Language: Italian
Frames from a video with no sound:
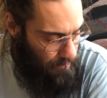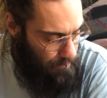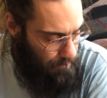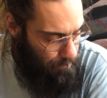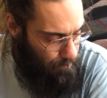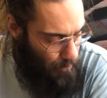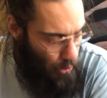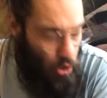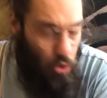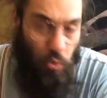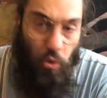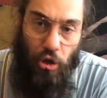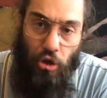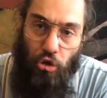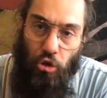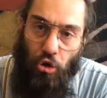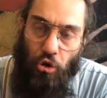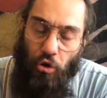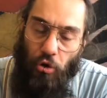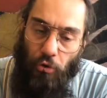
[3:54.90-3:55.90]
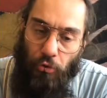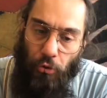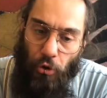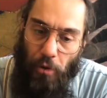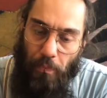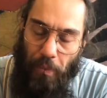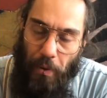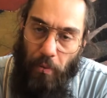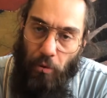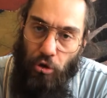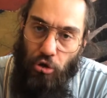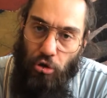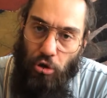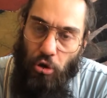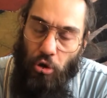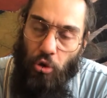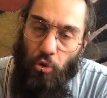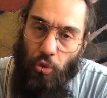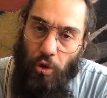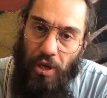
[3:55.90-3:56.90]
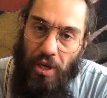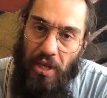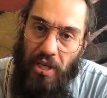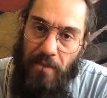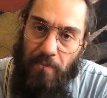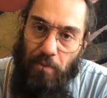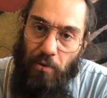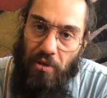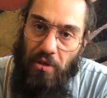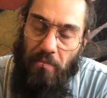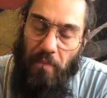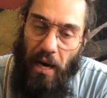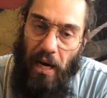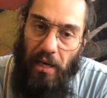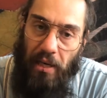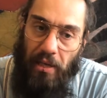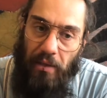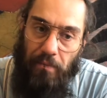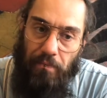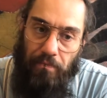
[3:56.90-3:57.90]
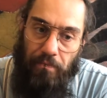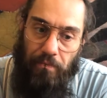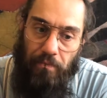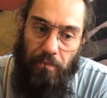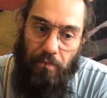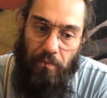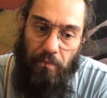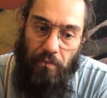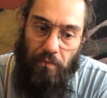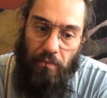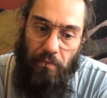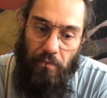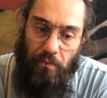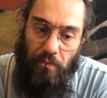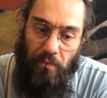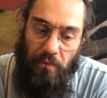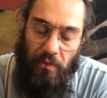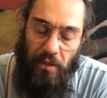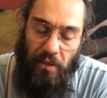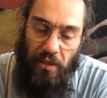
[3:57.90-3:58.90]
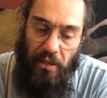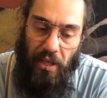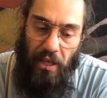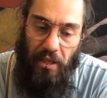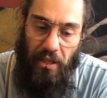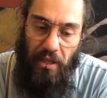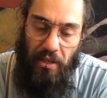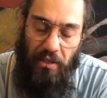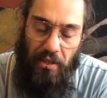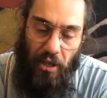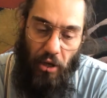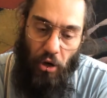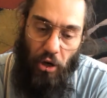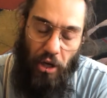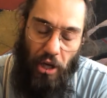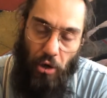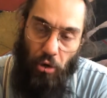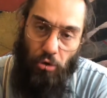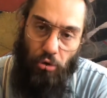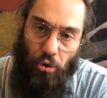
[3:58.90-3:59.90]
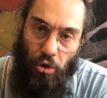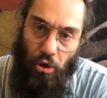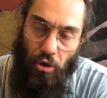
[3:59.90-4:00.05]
Però in quel giorno fu il primo giorno in cui gli risposi male chiedi se nonno hai rotto i